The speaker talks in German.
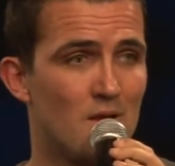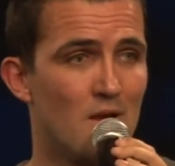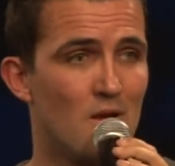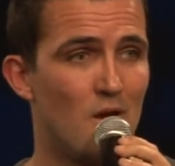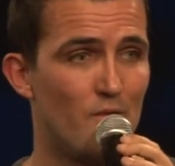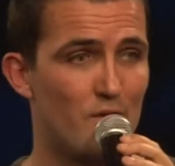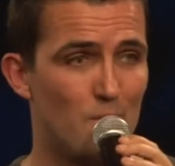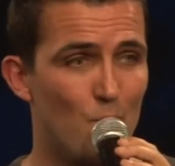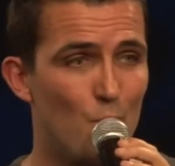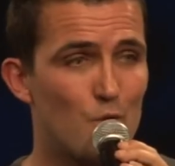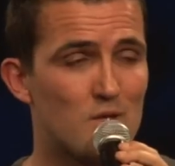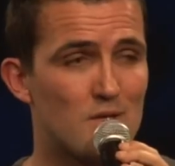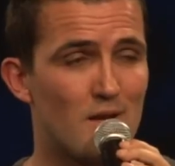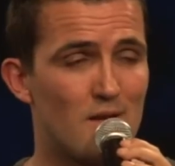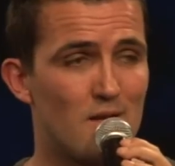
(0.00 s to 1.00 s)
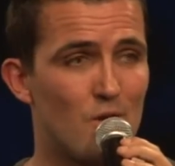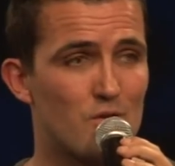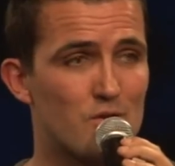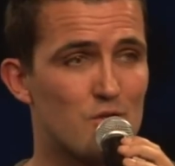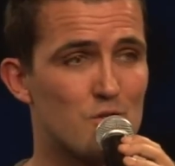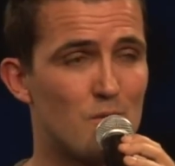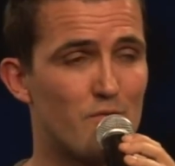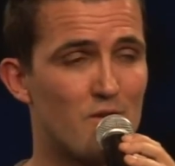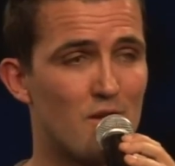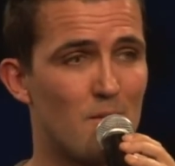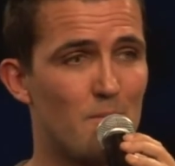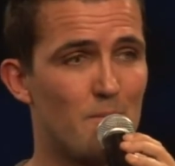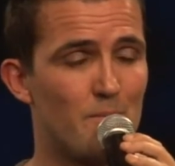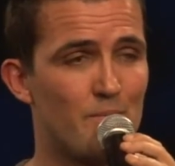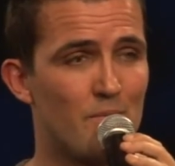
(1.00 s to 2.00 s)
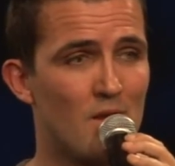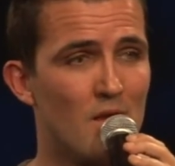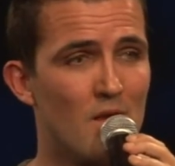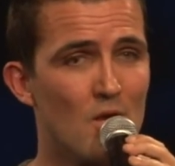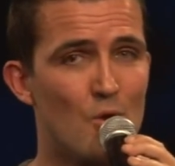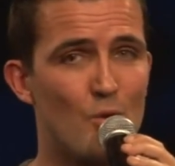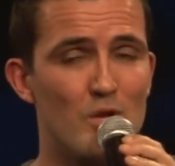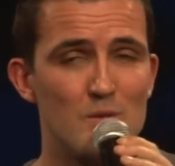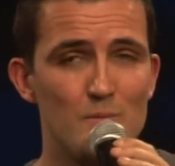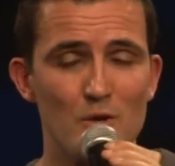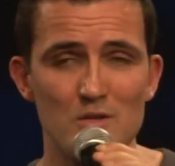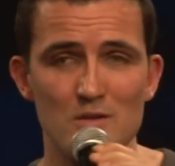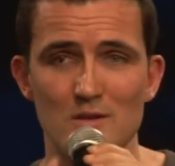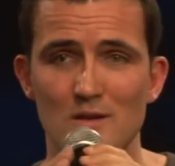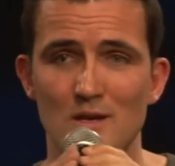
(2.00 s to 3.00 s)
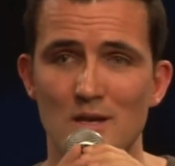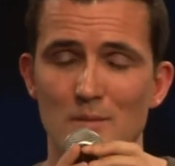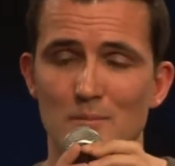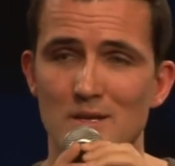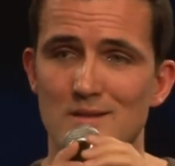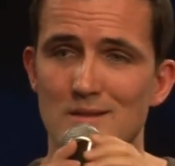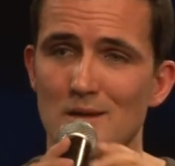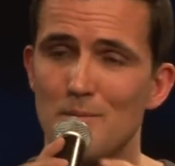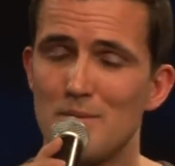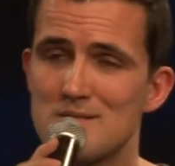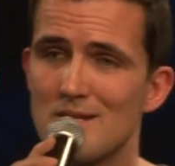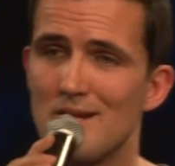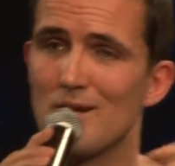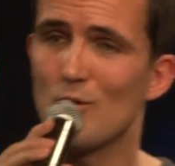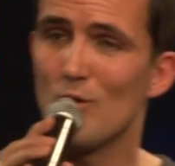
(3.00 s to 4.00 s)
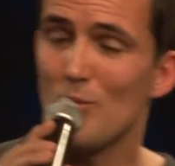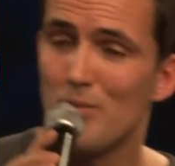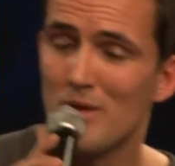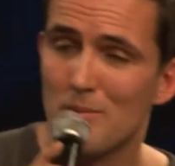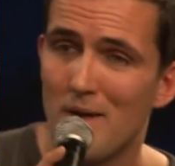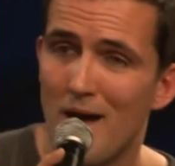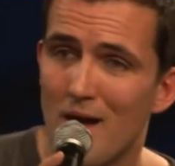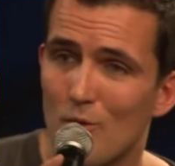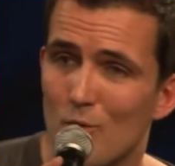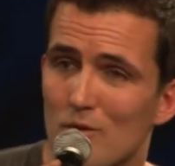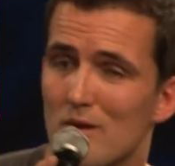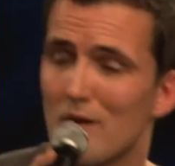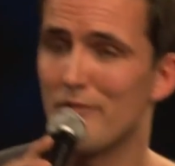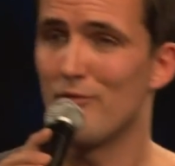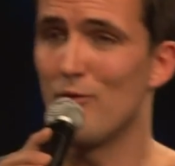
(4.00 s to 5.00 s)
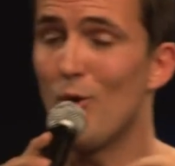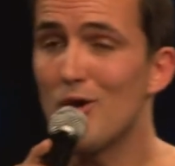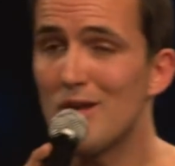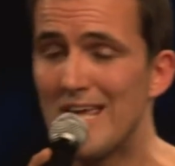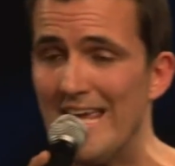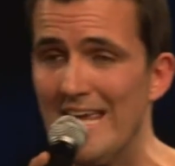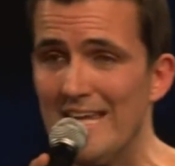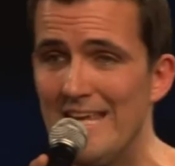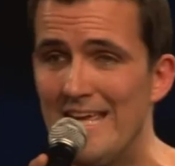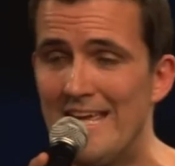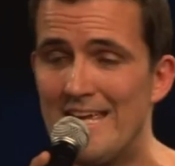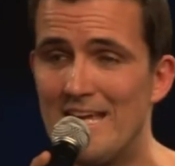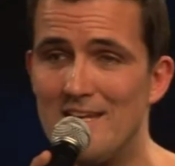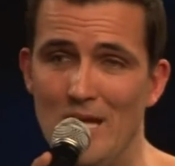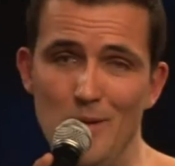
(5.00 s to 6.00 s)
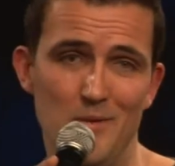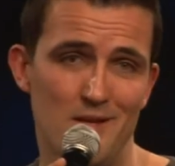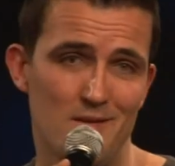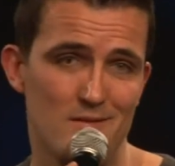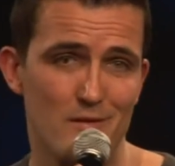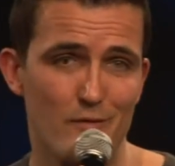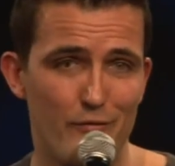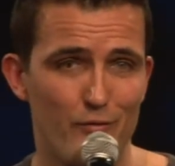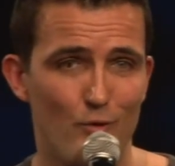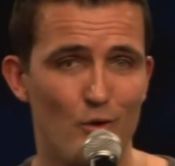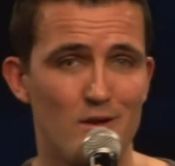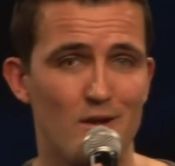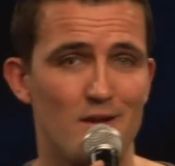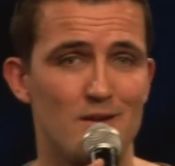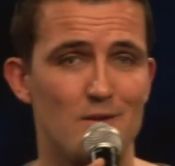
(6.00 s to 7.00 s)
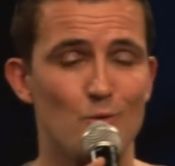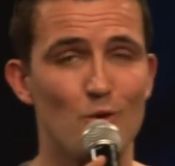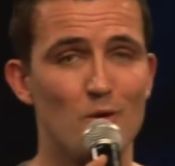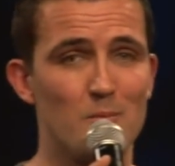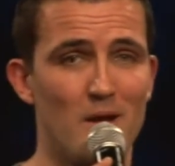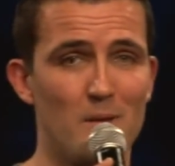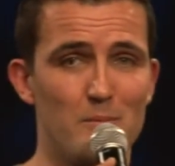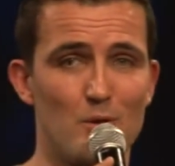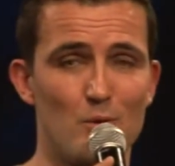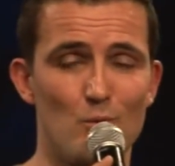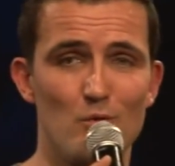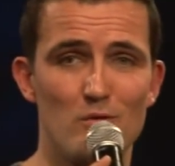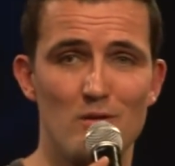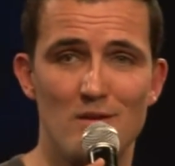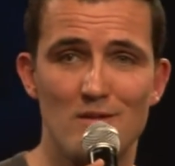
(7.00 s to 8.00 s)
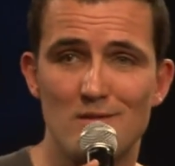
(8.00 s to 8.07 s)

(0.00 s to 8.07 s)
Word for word: ob wir die Möglichkeiten ausgeschöpft haben. Und ich möchte mit dir ein bisschen einen Rückblick machen und nach vorne gehen, indem ich jetzt hier vorne einen jungen Mann begrüße.